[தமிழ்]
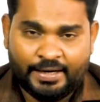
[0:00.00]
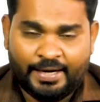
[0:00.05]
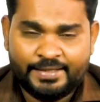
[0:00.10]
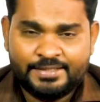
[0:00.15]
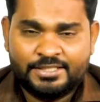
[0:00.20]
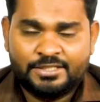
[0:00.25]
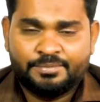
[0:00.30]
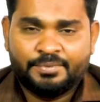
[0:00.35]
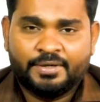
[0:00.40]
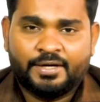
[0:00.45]

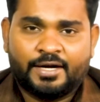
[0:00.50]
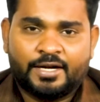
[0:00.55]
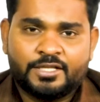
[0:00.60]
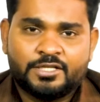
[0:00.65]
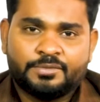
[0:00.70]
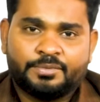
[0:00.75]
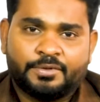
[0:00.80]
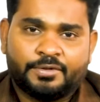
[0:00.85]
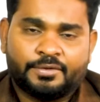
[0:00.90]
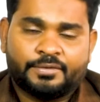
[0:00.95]
ஹச்சு போய்
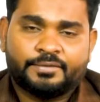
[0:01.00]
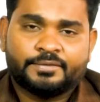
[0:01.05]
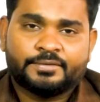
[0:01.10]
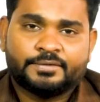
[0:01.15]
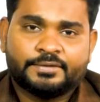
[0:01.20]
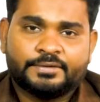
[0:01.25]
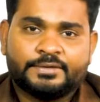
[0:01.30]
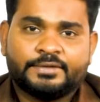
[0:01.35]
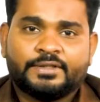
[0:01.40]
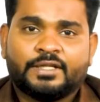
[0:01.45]
நனைஞ்சு போயிடும்
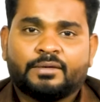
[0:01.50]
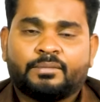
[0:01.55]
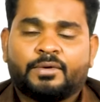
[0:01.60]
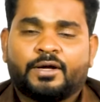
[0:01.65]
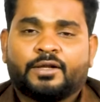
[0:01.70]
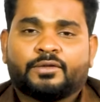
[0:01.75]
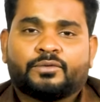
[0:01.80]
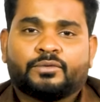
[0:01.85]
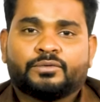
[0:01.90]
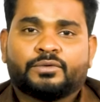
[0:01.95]
இந்த
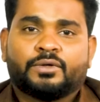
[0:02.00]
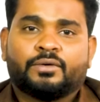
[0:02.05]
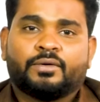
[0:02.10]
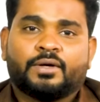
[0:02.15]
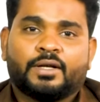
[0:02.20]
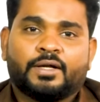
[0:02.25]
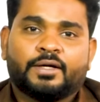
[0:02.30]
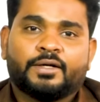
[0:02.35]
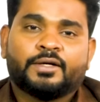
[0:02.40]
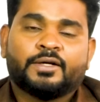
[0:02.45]
மாதிரி
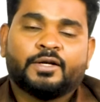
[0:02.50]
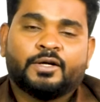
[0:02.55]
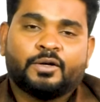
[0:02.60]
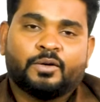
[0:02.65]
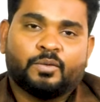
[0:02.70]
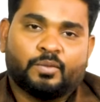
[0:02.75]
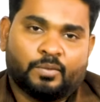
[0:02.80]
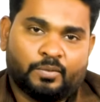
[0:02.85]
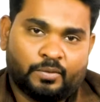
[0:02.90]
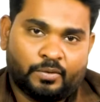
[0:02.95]
தொந்தரவுகளை
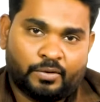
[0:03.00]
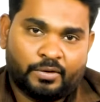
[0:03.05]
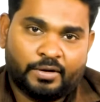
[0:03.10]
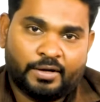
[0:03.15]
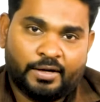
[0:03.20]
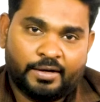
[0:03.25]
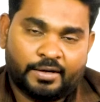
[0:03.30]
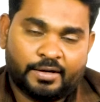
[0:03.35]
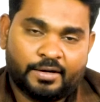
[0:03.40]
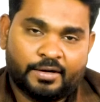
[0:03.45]
ஒரு
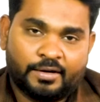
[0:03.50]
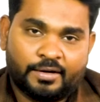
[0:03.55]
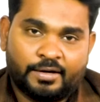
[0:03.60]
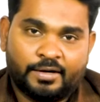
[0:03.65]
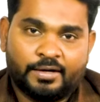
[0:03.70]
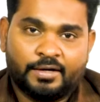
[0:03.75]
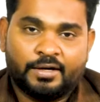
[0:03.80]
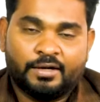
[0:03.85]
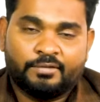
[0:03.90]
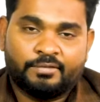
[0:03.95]
நாள் ரெண்டு
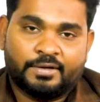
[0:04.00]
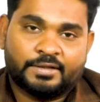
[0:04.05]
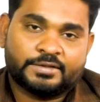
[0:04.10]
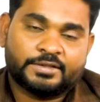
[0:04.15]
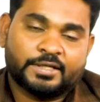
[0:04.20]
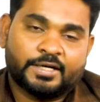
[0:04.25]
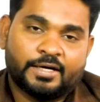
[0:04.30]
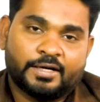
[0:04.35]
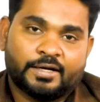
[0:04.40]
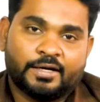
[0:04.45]
நாளில்
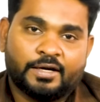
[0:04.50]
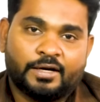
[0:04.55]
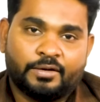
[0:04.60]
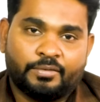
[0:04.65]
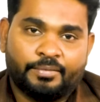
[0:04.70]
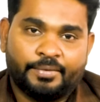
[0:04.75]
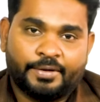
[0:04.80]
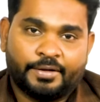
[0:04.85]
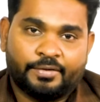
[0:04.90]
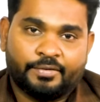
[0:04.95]
வருஷ கணக்கில்
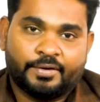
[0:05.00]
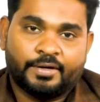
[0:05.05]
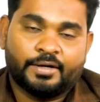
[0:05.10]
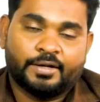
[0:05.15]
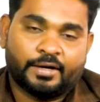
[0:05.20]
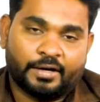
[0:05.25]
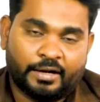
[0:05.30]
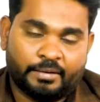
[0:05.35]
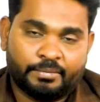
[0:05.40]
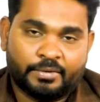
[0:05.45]
அனுபவிக்கிறவங்க
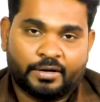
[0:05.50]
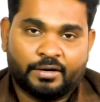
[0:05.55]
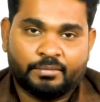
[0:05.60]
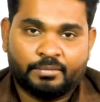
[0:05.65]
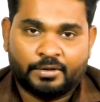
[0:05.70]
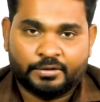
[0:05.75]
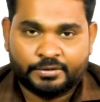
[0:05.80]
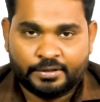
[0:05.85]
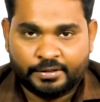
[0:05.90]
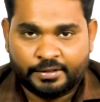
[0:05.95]
நிறையா பேரை
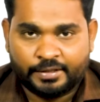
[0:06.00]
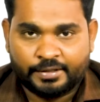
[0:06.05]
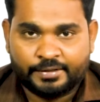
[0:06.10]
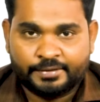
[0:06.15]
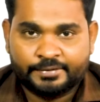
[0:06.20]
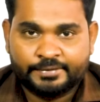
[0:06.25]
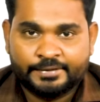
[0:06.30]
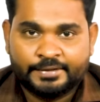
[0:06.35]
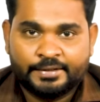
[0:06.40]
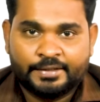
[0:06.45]
நான்
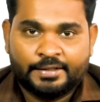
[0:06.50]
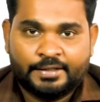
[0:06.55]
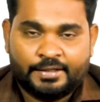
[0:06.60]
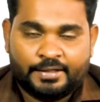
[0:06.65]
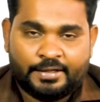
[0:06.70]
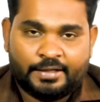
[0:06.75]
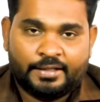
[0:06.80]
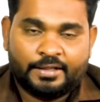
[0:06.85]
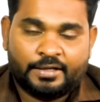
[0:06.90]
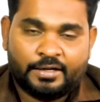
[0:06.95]
பார்த்துருக்குறேன்
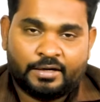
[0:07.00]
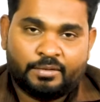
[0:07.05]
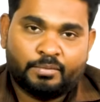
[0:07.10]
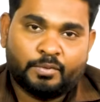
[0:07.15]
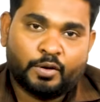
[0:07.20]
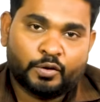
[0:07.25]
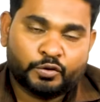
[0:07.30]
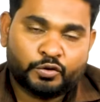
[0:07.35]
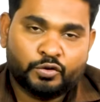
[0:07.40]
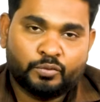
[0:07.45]
இதுக்கான
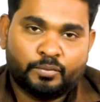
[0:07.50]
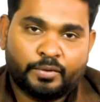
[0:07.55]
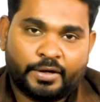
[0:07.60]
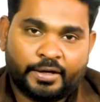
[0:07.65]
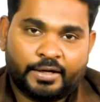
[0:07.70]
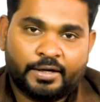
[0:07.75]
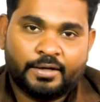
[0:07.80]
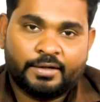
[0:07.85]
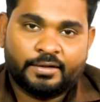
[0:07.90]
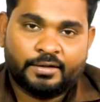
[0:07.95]
மருத்துவ
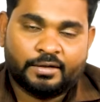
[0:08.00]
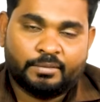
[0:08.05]
முறைகள்